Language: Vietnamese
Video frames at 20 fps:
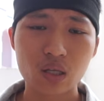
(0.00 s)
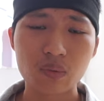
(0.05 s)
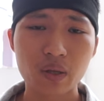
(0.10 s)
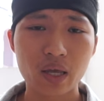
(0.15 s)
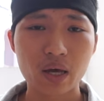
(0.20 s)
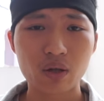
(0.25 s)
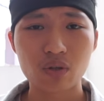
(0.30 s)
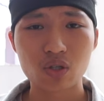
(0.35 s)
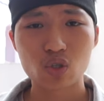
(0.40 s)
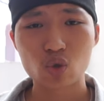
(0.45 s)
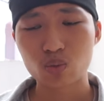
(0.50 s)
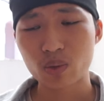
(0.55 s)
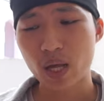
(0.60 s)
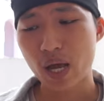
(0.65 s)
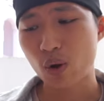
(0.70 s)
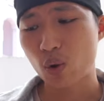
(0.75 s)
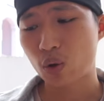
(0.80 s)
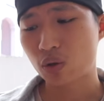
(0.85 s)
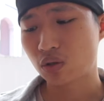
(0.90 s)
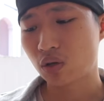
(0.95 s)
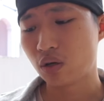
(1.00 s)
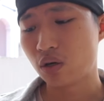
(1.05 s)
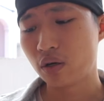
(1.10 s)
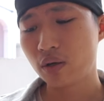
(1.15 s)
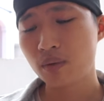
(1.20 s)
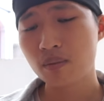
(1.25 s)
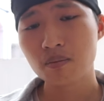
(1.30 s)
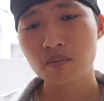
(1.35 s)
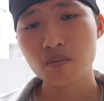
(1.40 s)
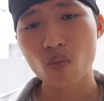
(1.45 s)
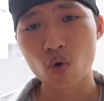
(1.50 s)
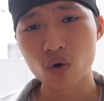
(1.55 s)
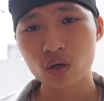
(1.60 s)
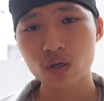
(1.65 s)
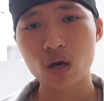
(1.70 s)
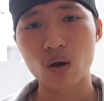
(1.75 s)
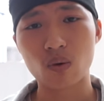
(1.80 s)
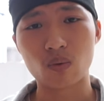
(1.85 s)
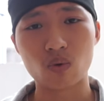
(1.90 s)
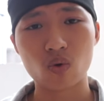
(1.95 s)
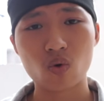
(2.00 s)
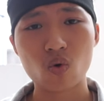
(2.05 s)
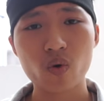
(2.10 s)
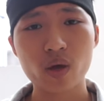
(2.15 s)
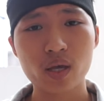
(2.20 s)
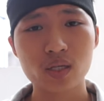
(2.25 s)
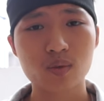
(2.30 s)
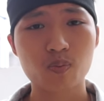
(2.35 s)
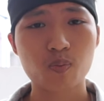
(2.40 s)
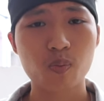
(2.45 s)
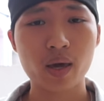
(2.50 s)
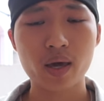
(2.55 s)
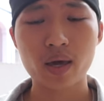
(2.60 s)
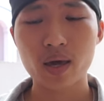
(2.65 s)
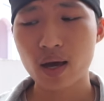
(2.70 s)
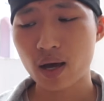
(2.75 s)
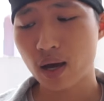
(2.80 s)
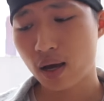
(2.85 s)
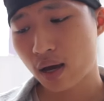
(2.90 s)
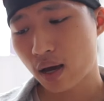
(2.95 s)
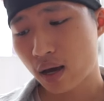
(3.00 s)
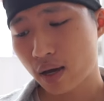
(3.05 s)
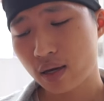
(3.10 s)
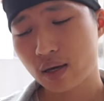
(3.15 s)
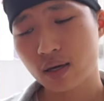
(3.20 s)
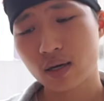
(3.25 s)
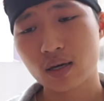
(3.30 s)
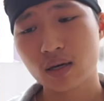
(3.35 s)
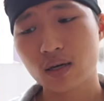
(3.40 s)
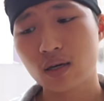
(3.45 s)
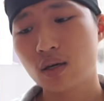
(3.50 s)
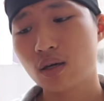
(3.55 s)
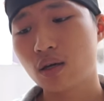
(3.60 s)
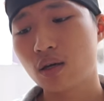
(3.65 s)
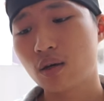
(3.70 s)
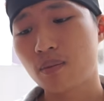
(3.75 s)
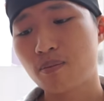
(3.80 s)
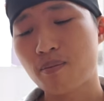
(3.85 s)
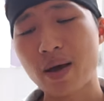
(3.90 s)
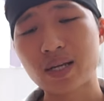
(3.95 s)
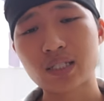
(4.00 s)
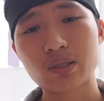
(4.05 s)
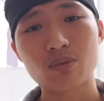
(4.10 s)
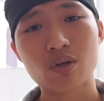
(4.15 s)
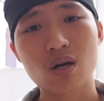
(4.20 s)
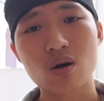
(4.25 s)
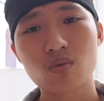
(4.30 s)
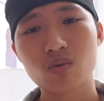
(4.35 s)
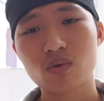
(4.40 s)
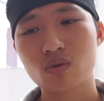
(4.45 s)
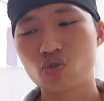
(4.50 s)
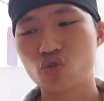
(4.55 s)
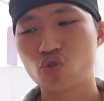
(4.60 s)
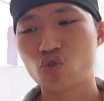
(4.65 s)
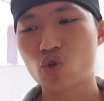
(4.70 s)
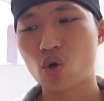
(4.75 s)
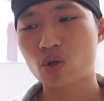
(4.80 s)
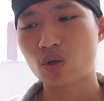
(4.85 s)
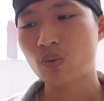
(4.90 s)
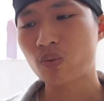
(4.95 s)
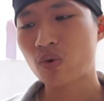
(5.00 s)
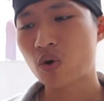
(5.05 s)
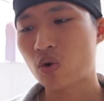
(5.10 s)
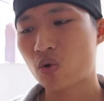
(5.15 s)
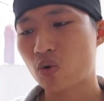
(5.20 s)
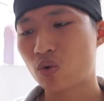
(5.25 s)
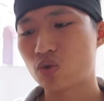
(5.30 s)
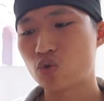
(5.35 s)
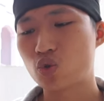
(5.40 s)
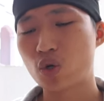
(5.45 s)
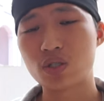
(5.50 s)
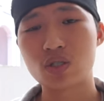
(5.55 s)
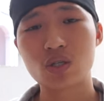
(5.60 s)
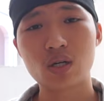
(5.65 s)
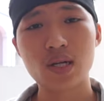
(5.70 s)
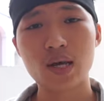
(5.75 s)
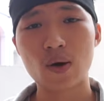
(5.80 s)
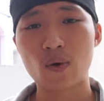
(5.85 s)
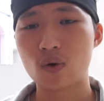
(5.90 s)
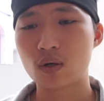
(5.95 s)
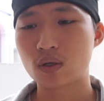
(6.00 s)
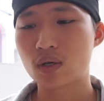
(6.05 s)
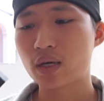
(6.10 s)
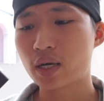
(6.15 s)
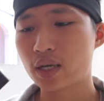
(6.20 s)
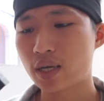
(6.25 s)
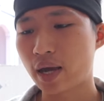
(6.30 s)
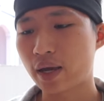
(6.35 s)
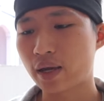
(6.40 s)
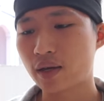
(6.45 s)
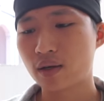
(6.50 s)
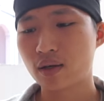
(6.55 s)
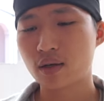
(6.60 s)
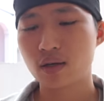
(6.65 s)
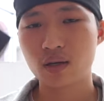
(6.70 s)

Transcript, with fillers: Tiếp theo thì chúng ta có tới 4 cổng USB-A 3.0 cho tốc độ truyền dữ liệu cực kỳ nhanh.